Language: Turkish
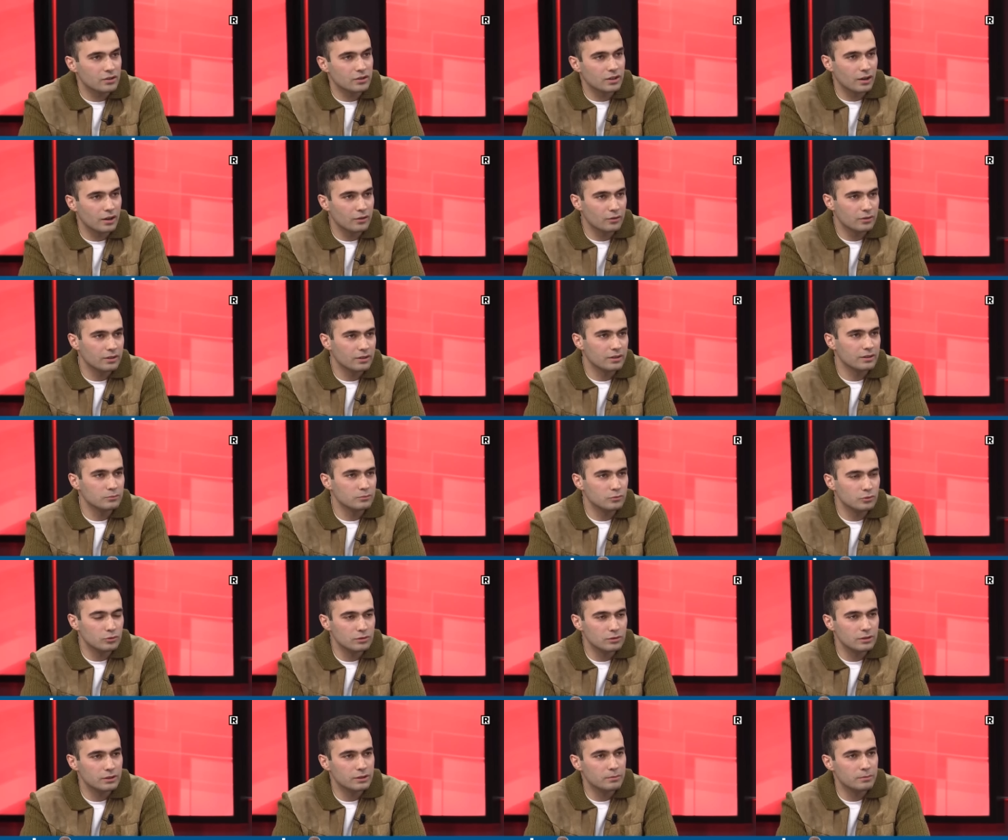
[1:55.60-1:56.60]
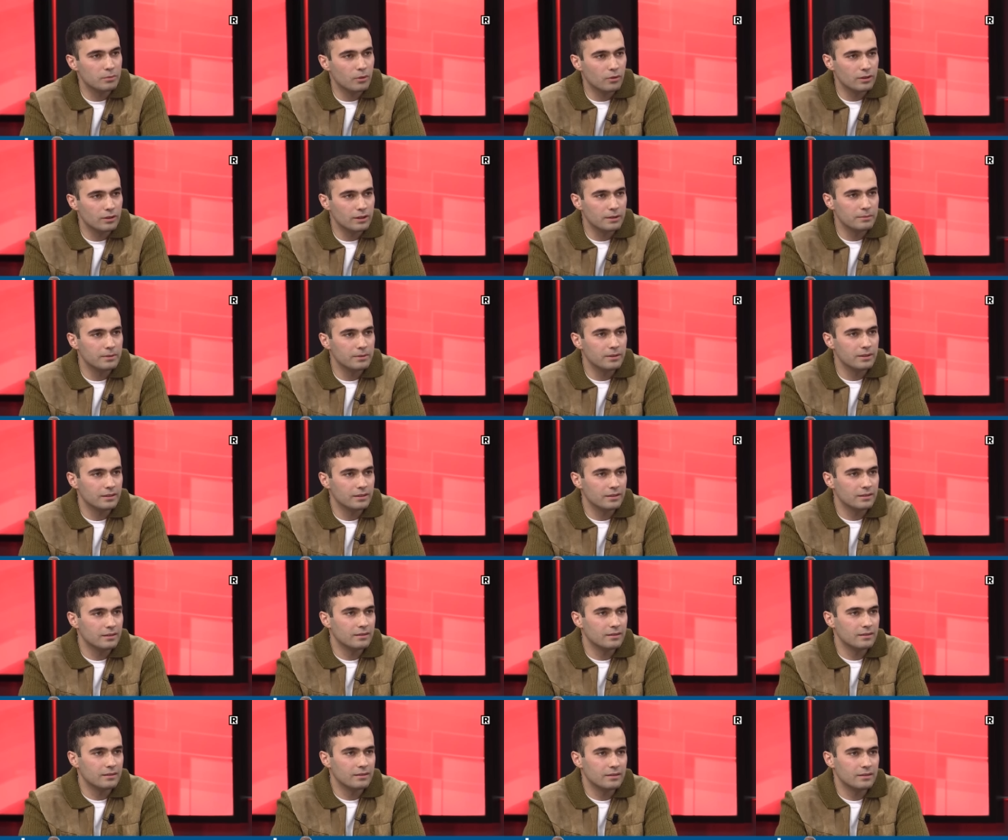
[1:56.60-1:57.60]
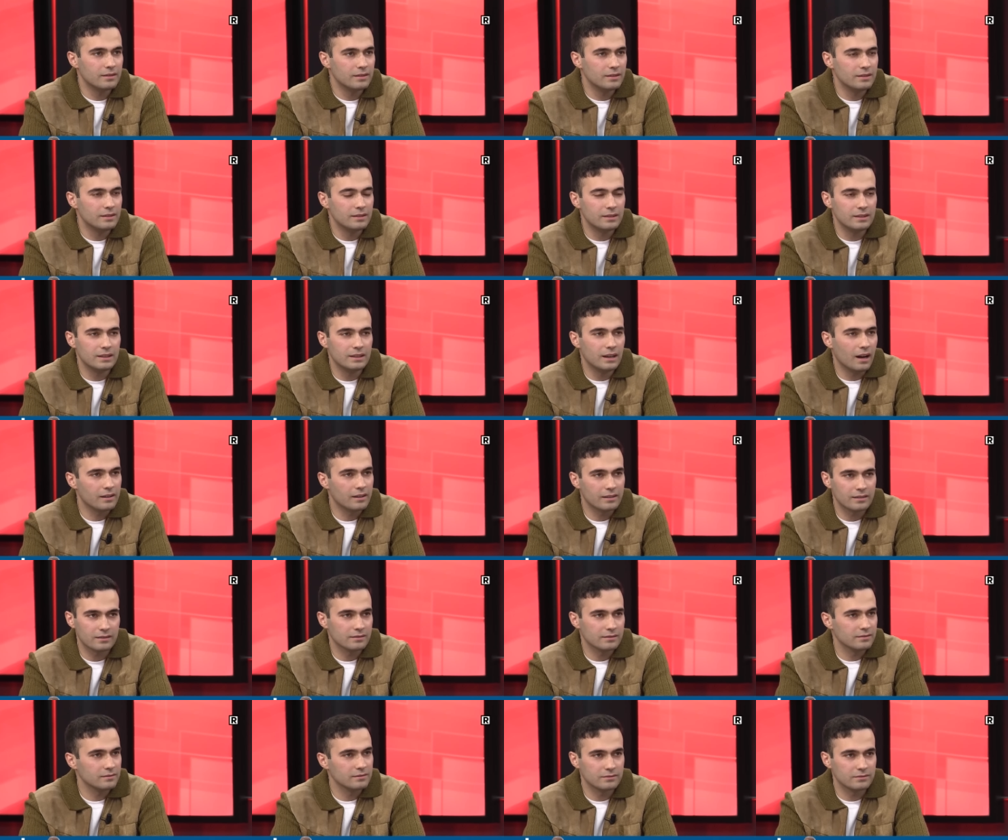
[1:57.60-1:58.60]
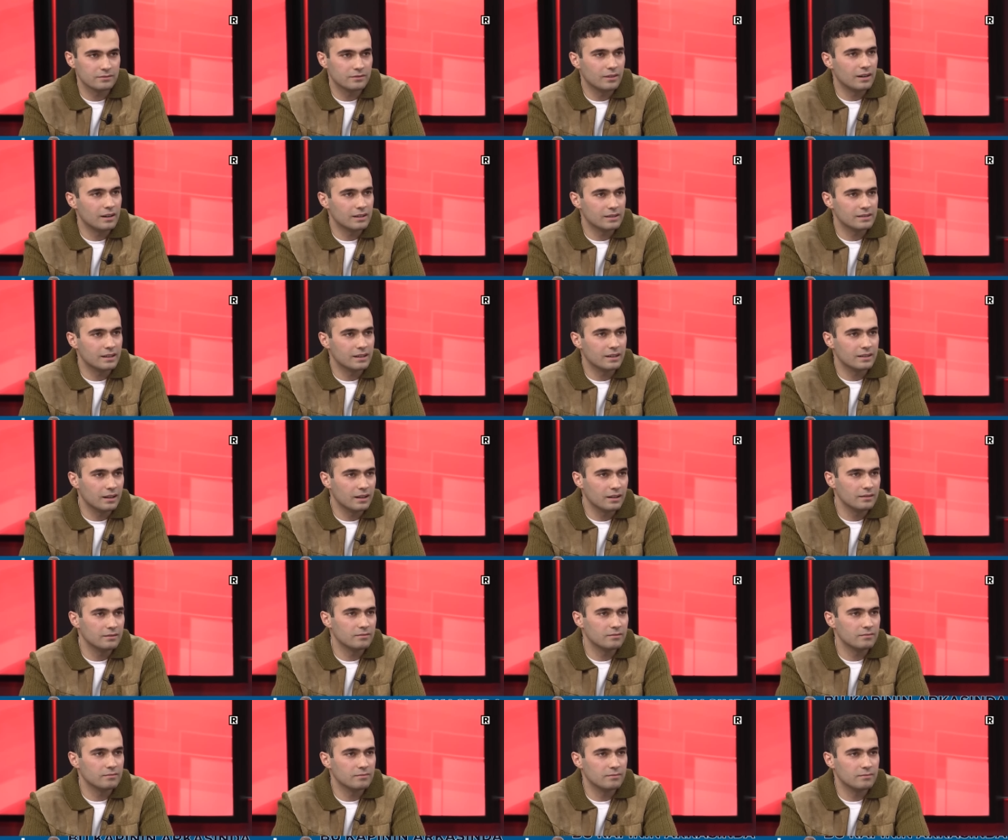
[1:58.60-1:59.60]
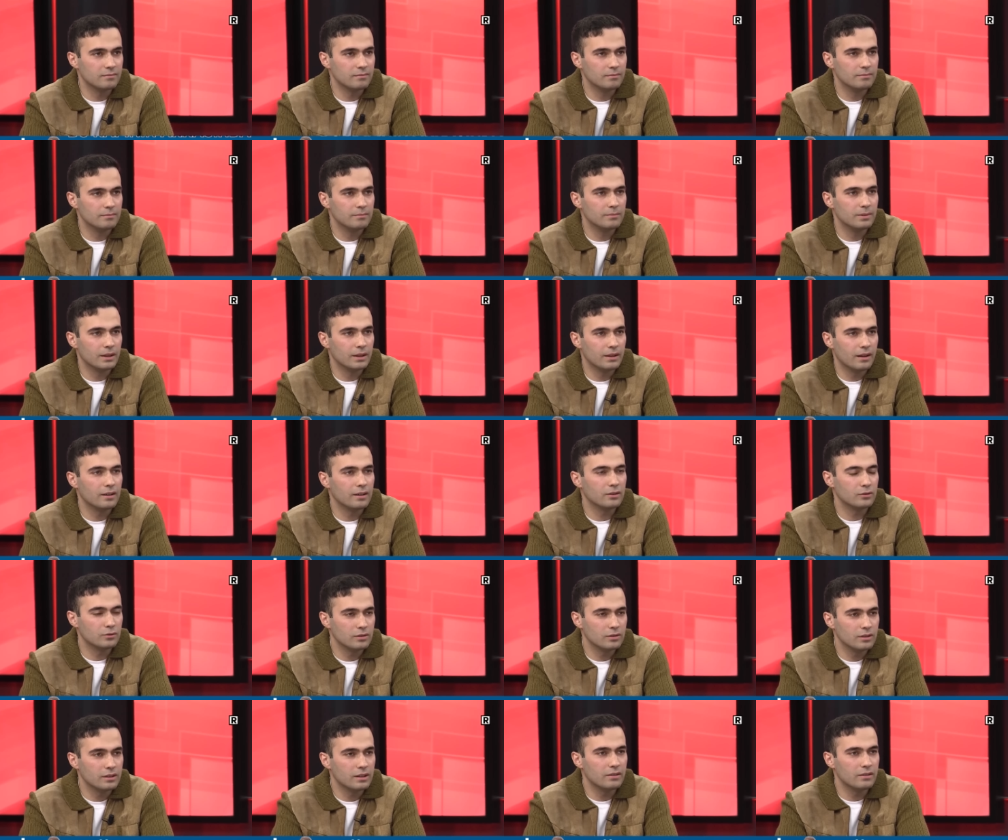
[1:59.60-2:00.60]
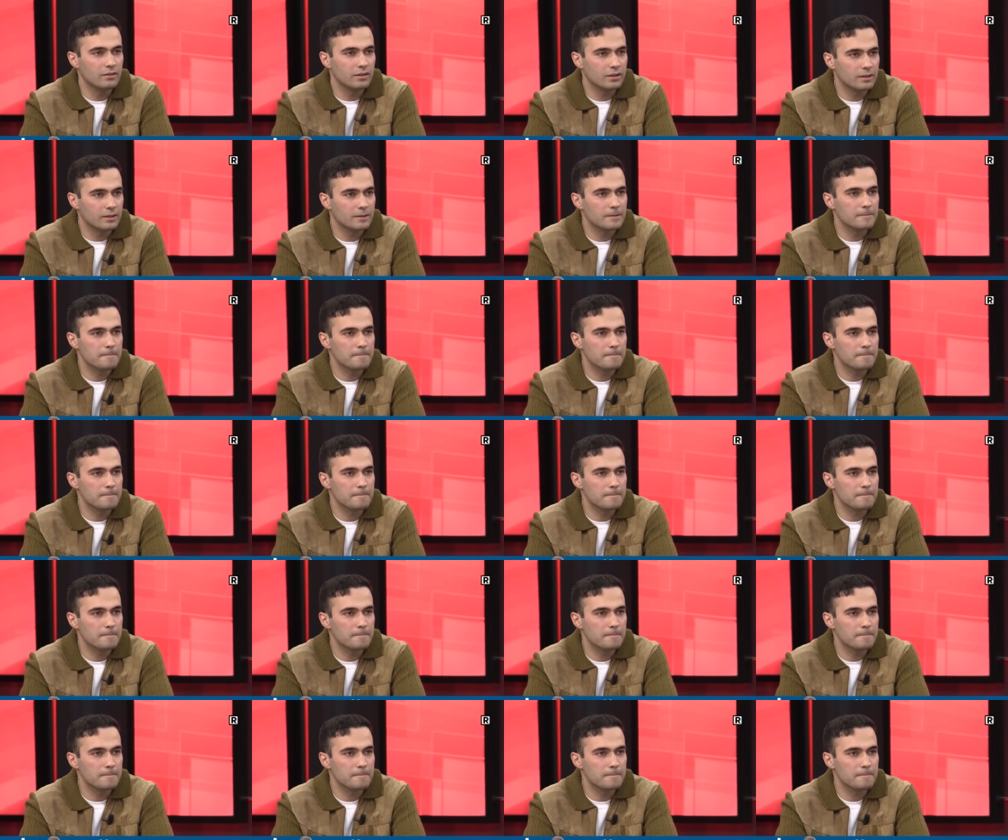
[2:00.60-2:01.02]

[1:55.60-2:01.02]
aşağı yukarı Muğla'da böyle bir hmm. yer var zaten. Var, var Bana zaten. Olan, evet. Bir